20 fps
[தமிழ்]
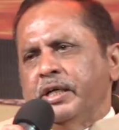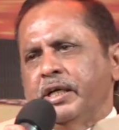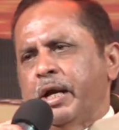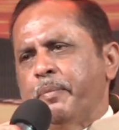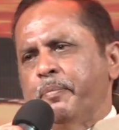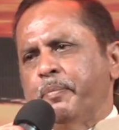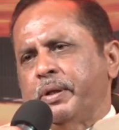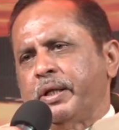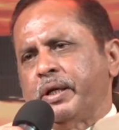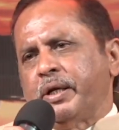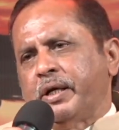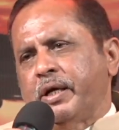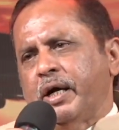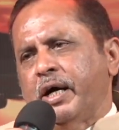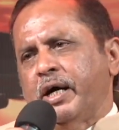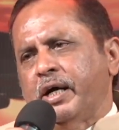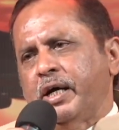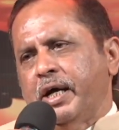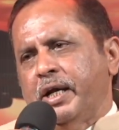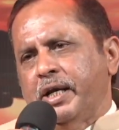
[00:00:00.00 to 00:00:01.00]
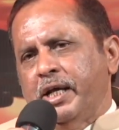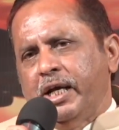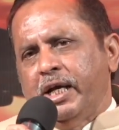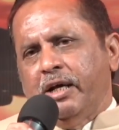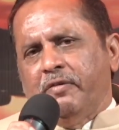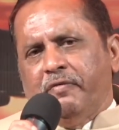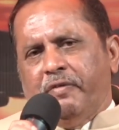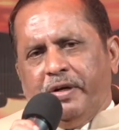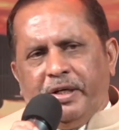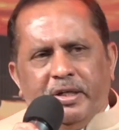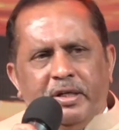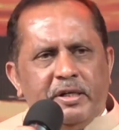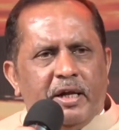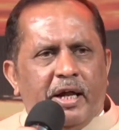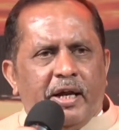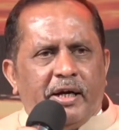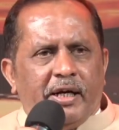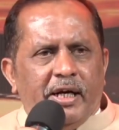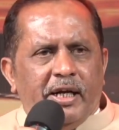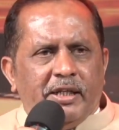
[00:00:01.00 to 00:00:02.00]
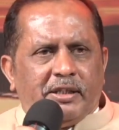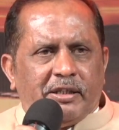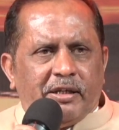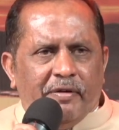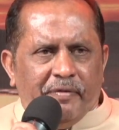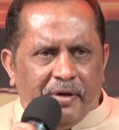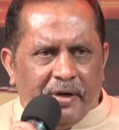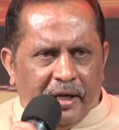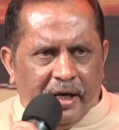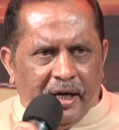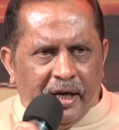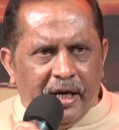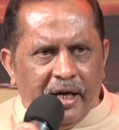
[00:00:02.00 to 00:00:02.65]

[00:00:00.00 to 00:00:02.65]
என்பதற்காக அநேகர் வருகிறார்களே தவிர